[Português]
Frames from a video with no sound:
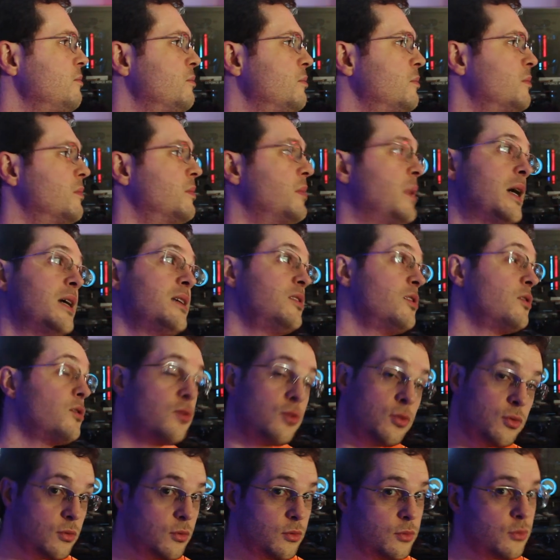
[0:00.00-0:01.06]
Mas
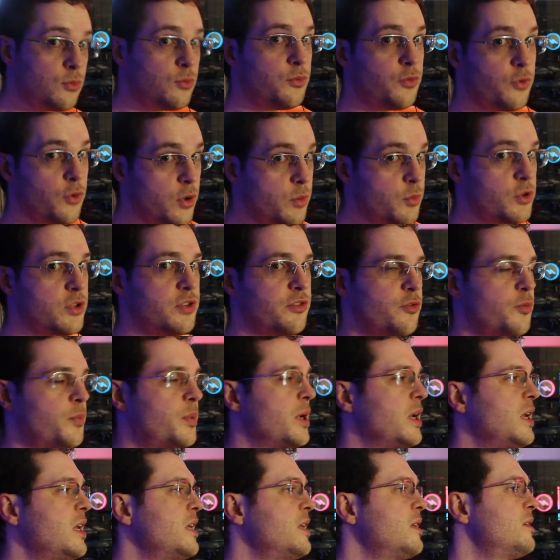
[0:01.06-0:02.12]
isso não, não foi motivo
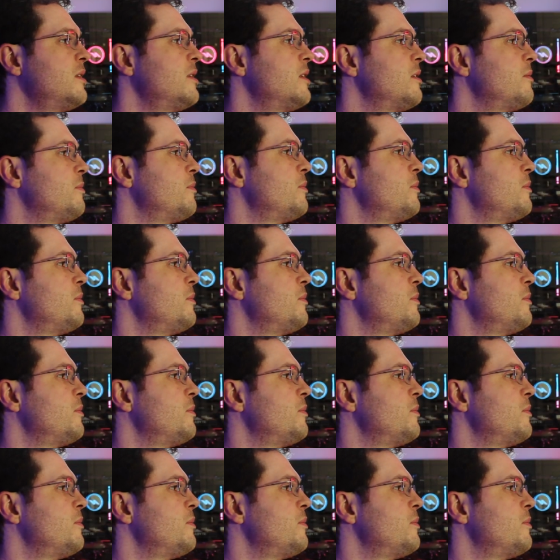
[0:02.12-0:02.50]
para ele,